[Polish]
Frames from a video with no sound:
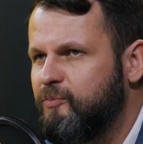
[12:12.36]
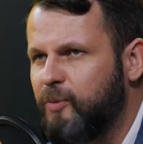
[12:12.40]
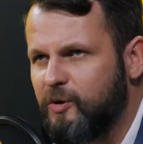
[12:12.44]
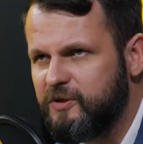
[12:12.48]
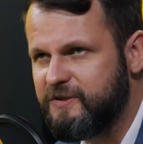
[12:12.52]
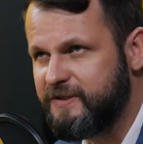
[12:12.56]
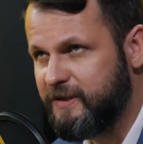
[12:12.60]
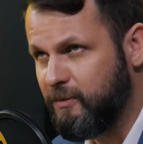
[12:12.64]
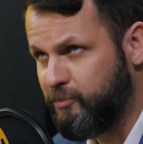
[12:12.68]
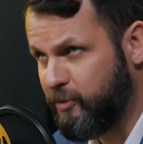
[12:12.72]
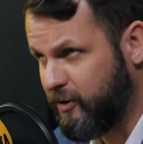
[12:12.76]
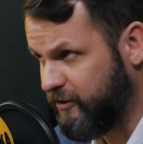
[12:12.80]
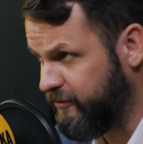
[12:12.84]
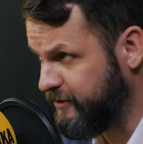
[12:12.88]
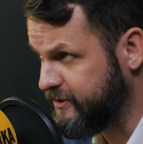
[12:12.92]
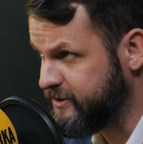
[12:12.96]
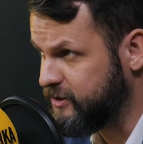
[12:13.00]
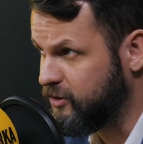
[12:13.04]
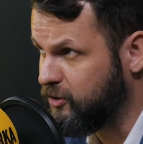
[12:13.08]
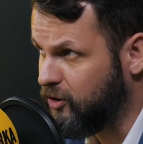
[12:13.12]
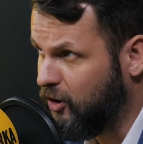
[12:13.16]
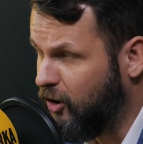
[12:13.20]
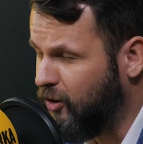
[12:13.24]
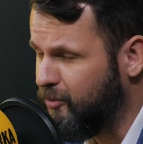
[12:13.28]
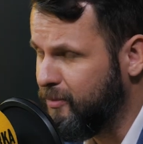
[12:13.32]
Polsce
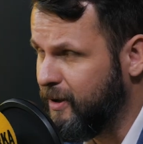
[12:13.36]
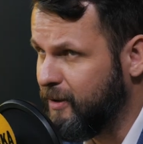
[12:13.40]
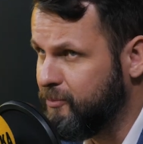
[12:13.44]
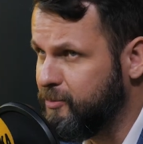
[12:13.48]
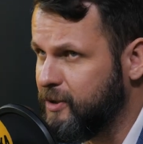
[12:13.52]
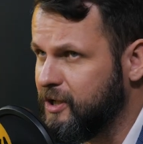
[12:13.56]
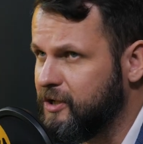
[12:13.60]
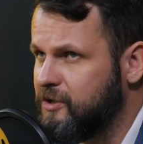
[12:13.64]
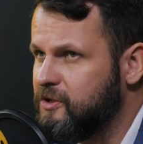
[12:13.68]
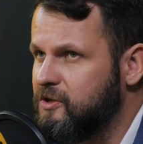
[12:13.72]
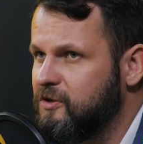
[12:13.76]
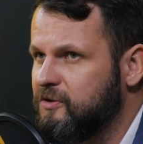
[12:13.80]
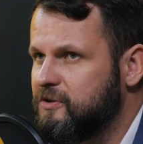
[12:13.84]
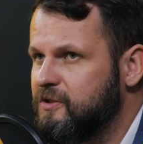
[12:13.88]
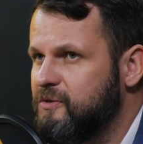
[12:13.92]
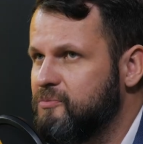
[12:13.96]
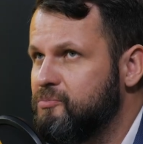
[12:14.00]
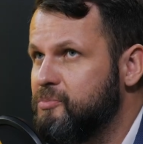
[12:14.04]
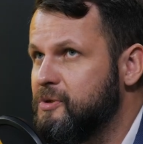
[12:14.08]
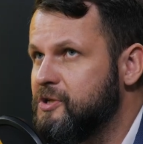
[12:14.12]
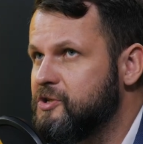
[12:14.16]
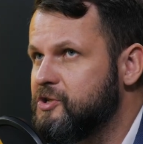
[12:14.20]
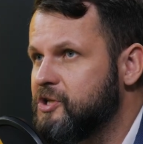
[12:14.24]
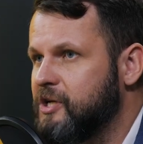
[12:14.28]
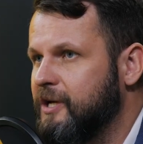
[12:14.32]
profesor Ome pięknie o tym
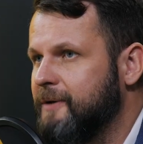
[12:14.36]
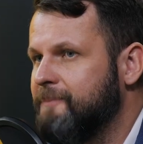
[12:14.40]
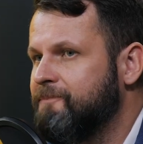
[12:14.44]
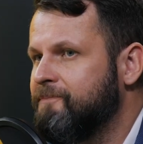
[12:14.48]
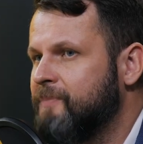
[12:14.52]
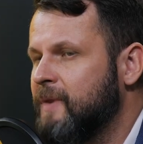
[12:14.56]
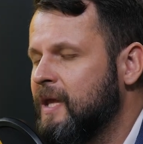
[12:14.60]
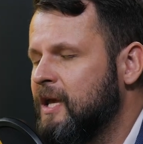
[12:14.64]
pisze,